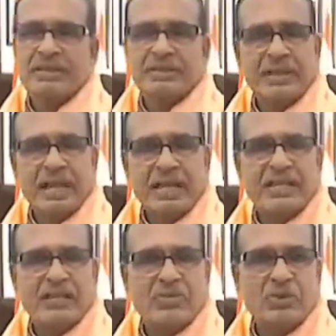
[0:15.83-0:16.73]

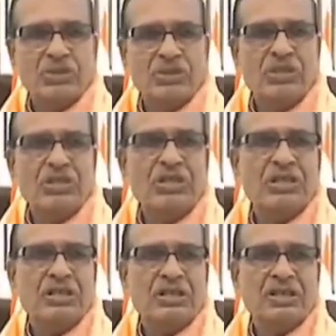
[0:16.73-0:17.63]
नरेंद्र मोदी जी
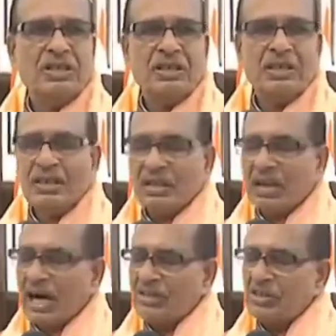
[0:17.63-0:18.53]

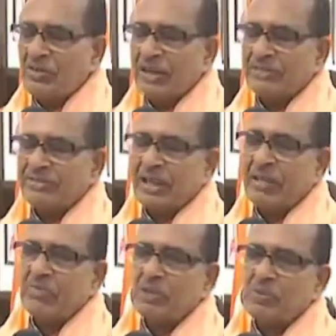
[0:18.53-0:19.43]
का आशीर्वाद सदैव
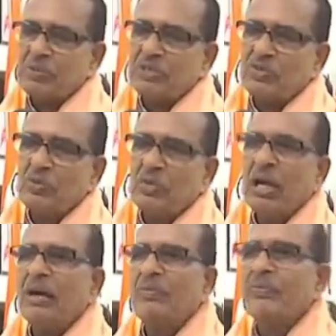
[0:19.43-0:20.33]
मध्य प्रदेश को
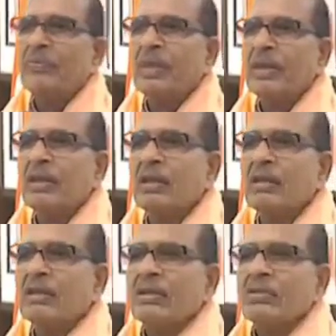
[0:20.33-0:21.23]
मिला
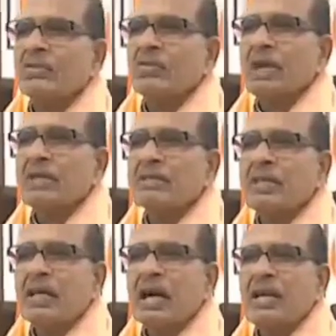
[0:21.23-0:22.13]
तो केंद्र
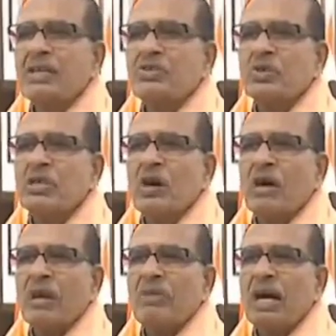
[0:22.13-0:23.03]
सरकार की योजनाओं
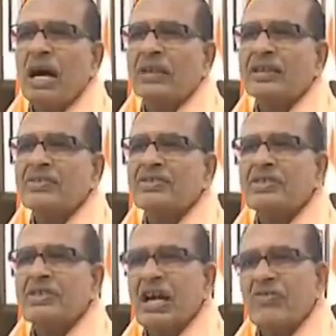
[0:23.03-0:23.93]
का भी आदर्श
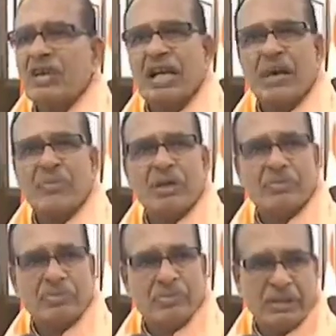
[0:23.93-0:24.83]
क्रियान्वयन हमने
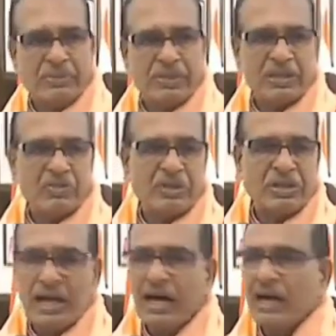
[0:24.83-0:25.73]
मध्य प्रदेश में
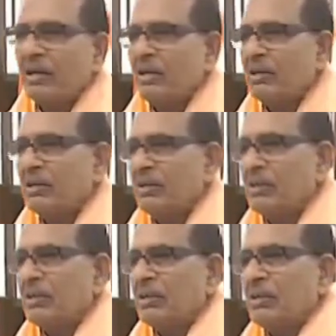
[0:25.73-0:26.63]
किया
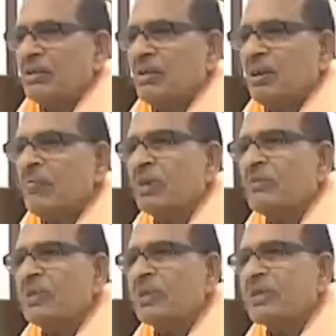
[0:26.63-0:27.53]
और मध्य
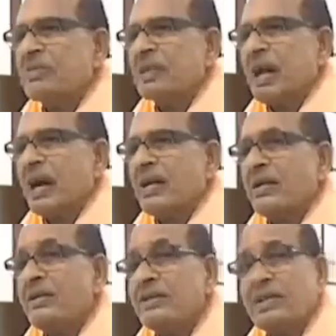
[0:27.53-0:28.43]
प्रदेश सरकार ने
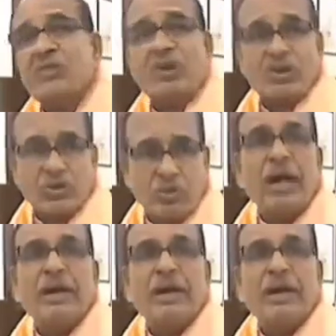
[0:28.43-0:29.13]
इतने वर्षों में